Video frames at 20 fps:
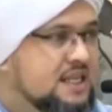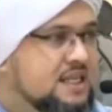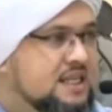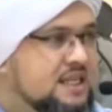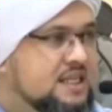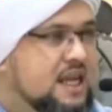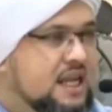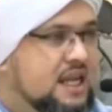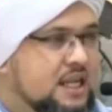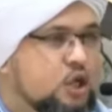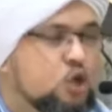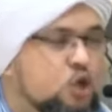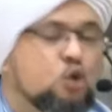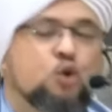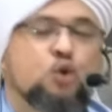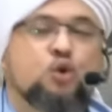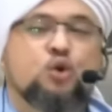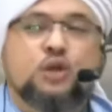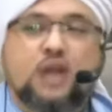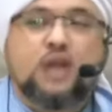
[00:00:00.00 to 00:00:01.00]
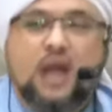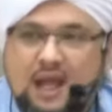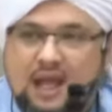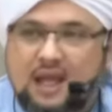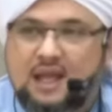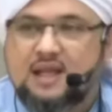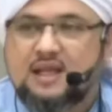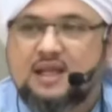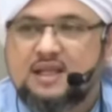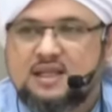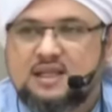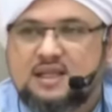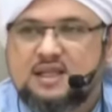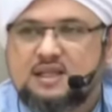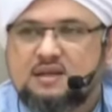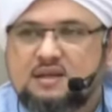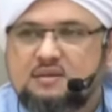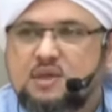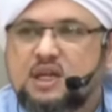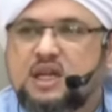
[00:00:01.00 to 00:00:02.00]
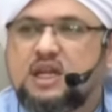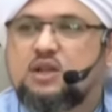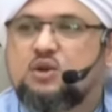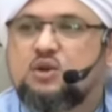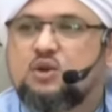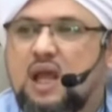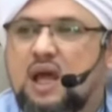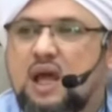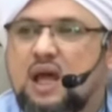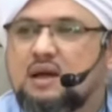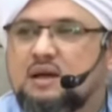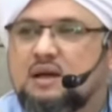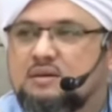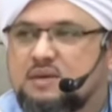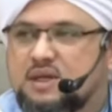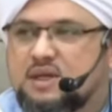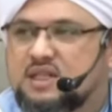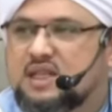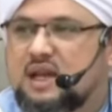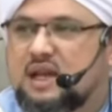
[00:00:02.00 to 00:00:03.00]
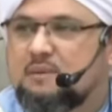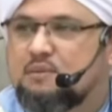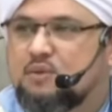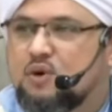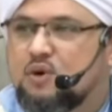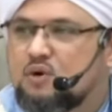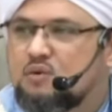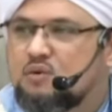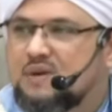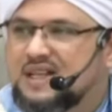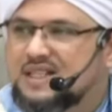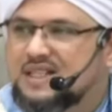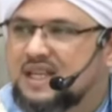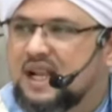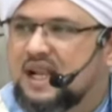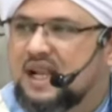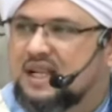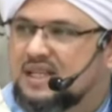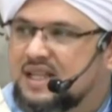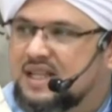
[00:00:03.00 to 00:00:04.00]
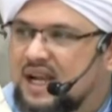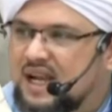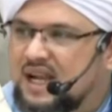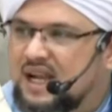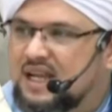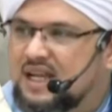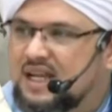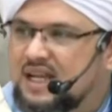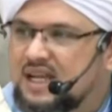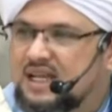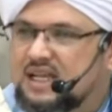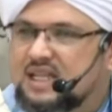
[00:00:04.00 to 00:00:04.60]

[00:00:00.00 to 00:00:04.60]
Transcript: dari gurunya begitulah bersambung mata rantai